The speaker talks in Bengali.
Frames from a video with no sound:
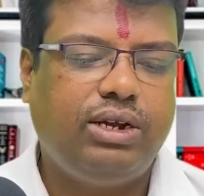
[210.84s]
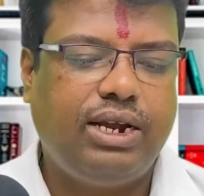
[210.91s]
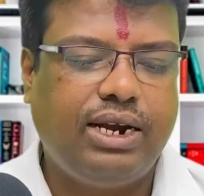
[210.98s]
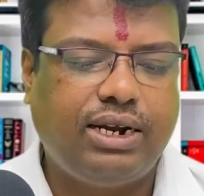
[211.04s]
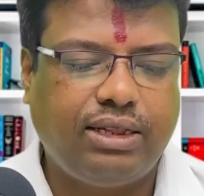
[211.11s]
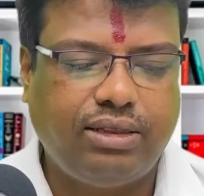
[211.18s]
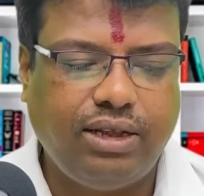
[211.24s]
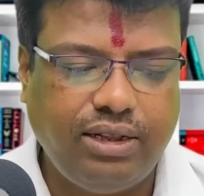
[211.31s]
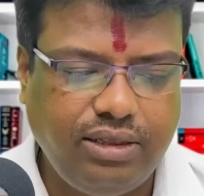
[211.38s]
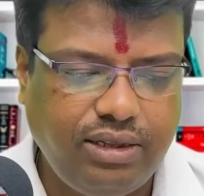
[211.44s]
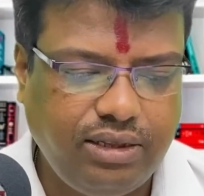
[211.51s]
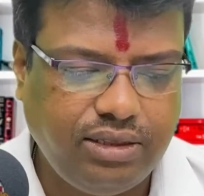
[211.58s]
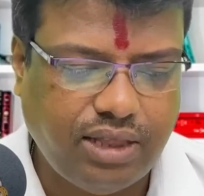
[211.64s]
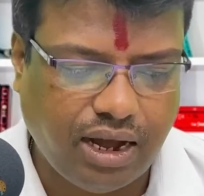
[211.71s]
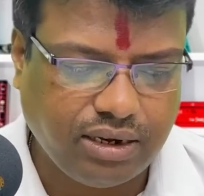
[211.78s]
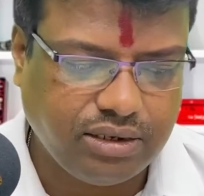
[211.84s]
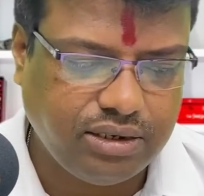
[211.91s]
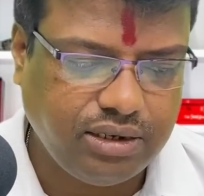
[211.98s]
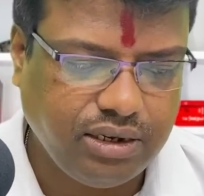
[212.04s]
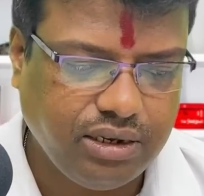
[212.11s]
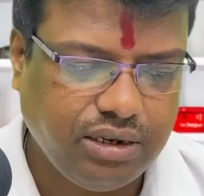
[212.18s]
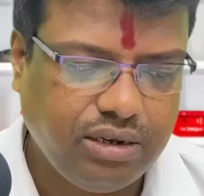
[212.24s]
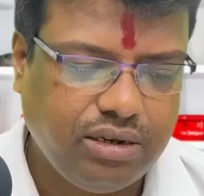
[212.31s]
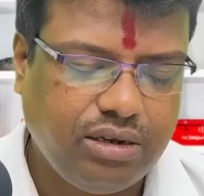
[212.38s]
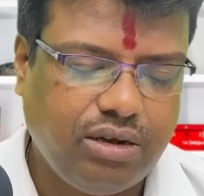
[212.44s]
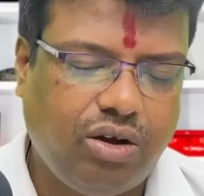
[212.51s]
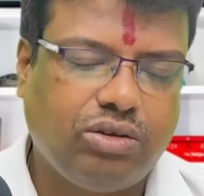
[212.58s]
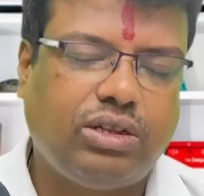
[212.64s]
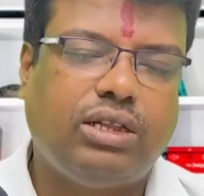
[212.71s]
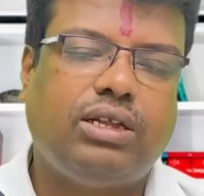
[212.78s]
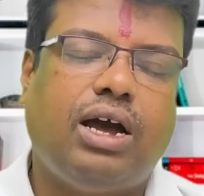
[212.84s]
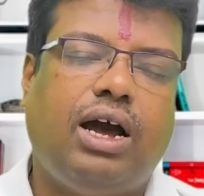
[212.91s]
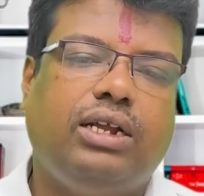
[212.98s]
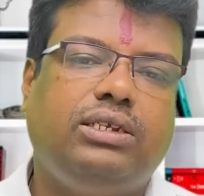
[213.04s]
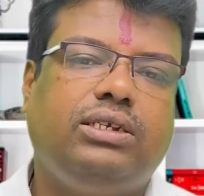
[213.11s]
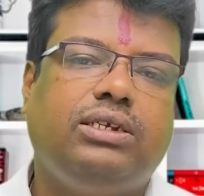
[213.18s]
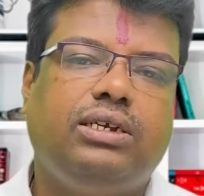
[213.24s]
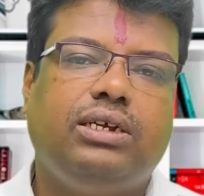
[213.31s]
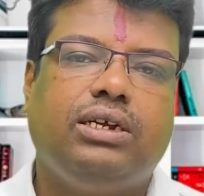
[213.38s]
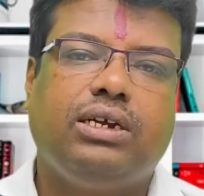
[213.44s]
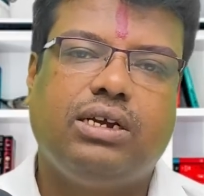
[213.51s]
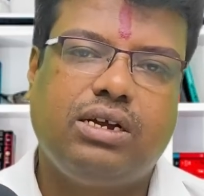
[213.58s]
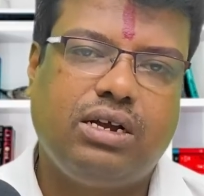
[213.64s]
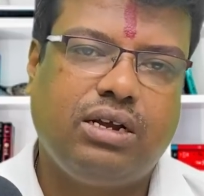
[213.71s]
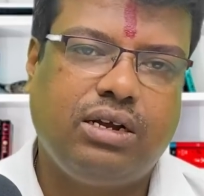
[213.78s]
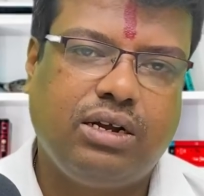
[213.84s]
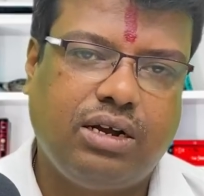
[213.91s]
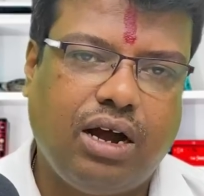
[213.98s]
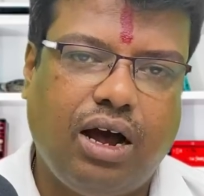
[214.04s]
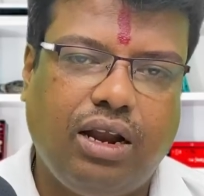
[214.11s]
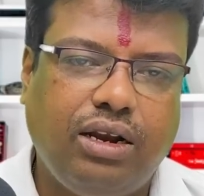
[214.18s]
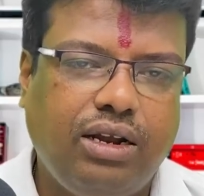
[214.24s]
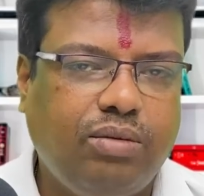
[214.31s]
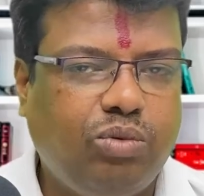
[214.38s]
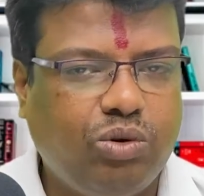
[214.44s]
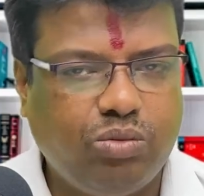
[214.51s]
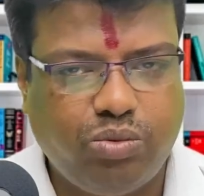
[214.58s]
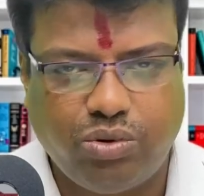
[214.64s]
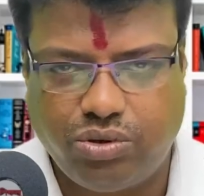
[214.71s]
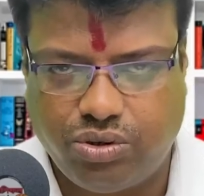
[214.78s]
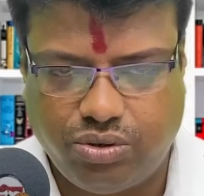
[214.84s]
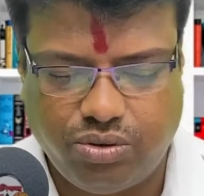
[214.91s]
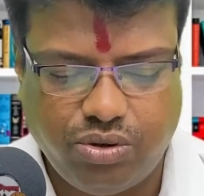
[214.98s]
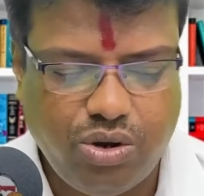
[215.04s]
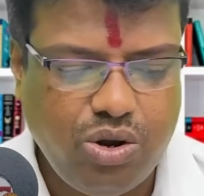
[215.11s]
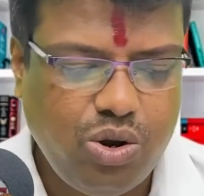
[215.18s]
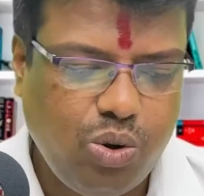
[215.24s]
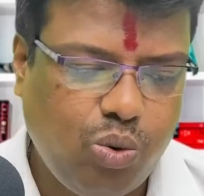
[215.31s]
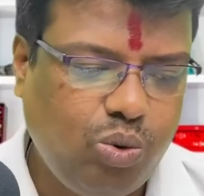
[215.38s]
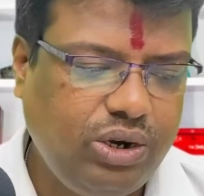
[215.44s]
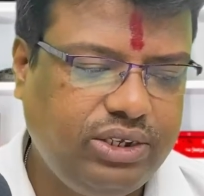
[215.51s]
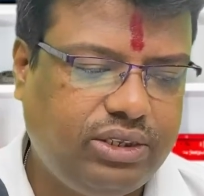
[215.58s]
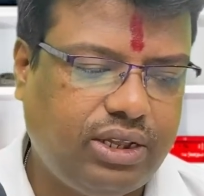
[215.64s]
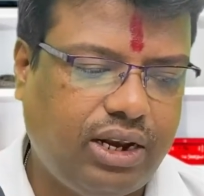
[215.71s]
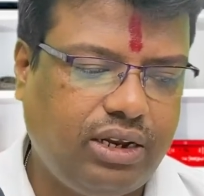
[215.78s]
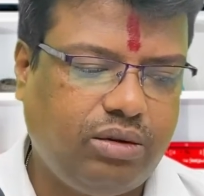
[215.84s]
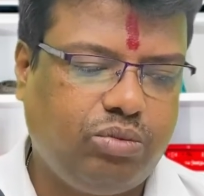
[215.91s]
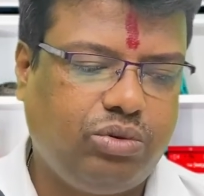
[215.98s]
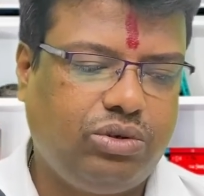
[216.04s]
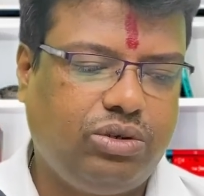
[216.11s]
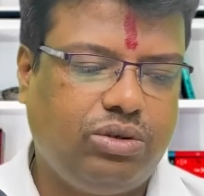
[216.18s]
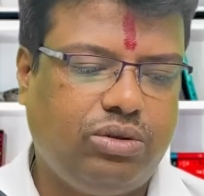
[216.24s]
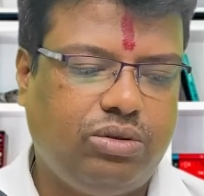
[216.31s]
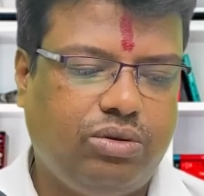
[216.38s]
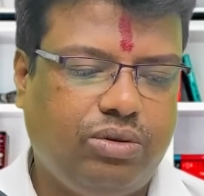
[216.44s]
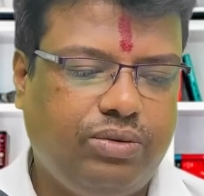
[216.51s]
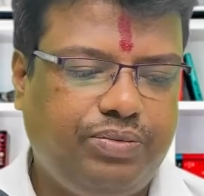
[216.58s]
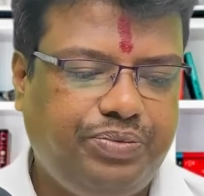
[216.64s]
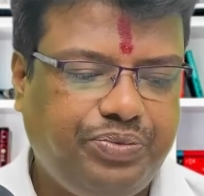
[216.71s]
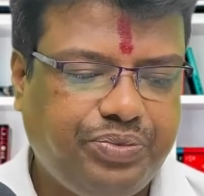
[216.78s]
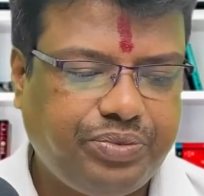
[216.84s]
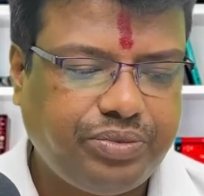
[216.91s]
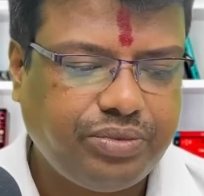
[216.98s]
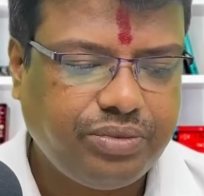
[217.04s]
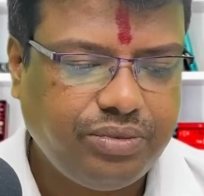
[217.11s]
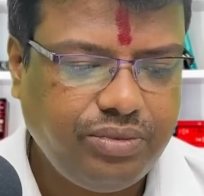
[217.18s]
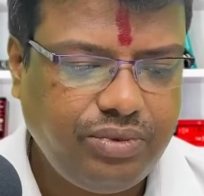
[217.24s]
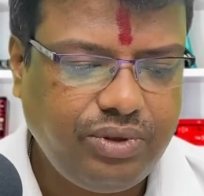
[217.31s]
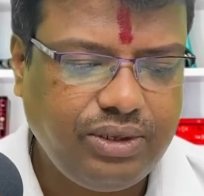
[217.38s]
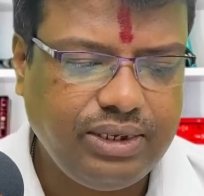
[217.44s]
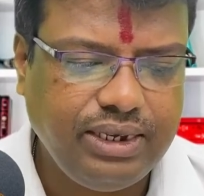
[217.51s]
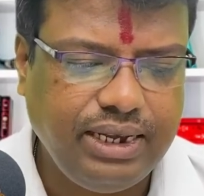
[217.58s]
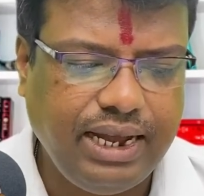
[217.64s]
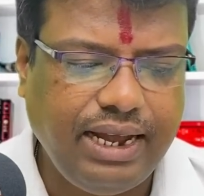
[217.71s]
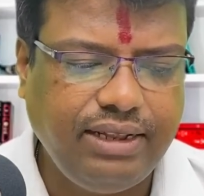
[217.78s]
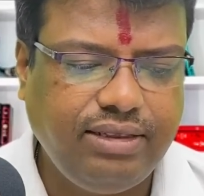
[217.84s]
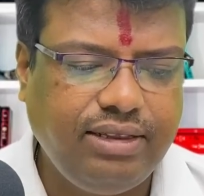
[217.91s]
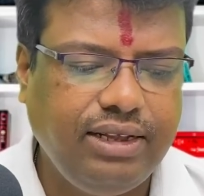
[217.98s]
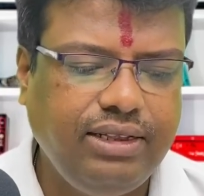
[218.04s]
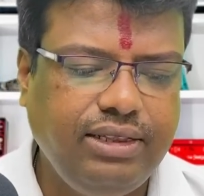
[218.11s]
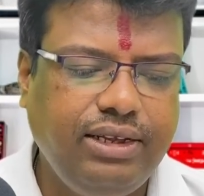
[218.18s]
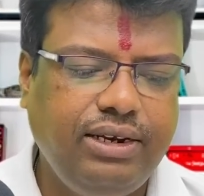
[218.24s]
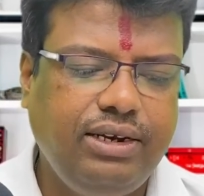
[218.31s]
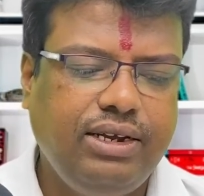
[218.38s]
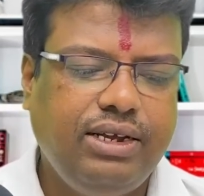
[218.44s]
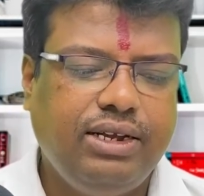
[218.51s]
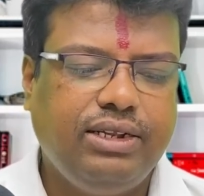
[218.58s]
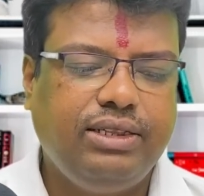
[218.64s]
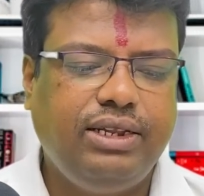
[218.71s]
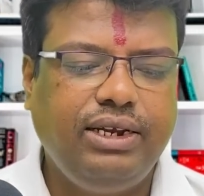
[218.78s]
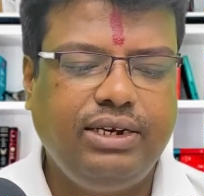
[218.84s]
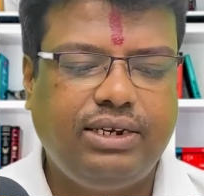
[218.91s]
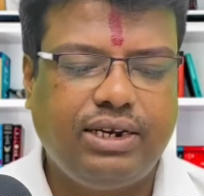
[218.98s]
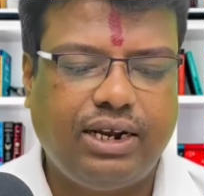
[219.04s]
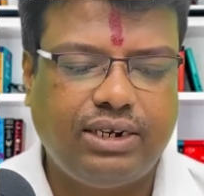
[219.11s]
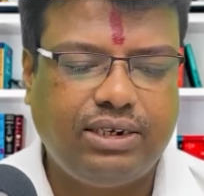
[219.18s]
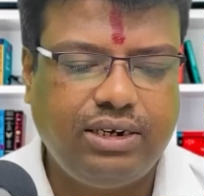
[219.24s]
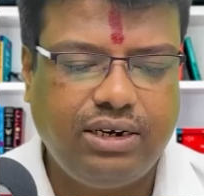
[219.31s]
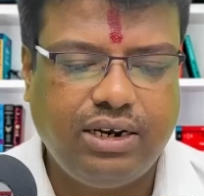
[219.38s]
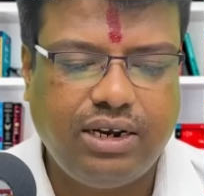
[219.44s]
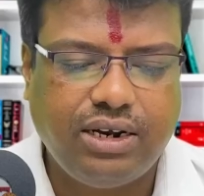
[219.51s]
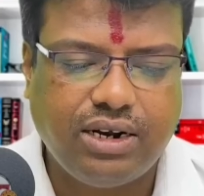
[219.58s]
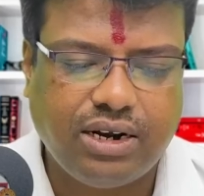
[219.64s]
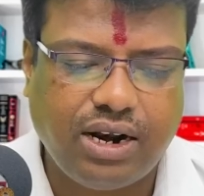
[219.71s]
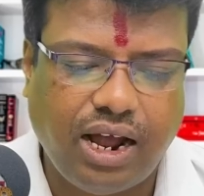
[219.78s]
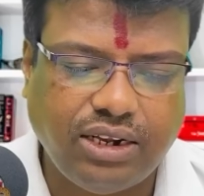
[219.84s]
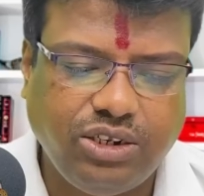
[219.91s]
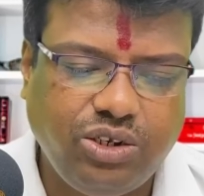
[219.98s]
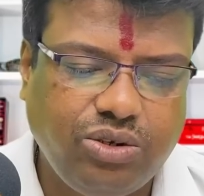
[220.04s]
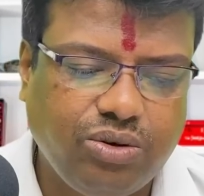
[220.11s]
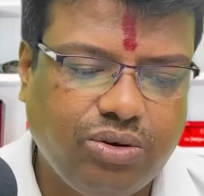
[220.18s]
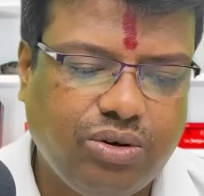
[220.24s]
এটা তিন দিন থাকছে অর্থাৎ আজকে কাল এবং পরশু উনিশ তারিখ পর্যন্ত এই তিন দিন তিনটে রাশির রাজ্য